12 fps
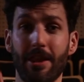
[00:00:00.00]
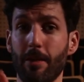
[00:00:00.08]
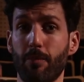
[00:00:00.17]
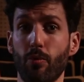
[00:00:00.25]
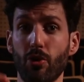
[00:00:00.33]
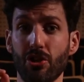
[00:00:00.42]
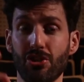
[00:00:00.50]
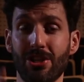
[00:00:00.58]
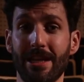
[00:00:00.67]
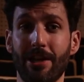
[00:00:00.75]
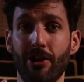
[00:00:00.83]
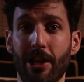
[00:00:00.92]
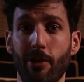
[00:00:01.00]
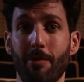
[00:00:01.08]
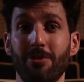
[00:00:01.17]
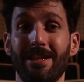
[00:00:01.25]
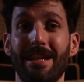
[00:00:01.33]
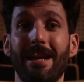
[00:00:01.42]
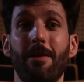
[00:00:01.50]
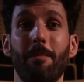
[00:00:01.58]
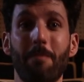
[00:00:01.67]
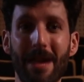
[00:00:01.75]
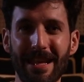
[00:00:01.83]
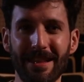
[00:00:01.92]
de puro cine coreano. Vamos a tener
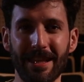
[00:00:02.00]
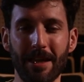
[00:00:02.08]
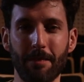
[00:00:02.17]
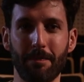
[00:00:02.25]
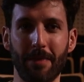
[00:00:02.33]
20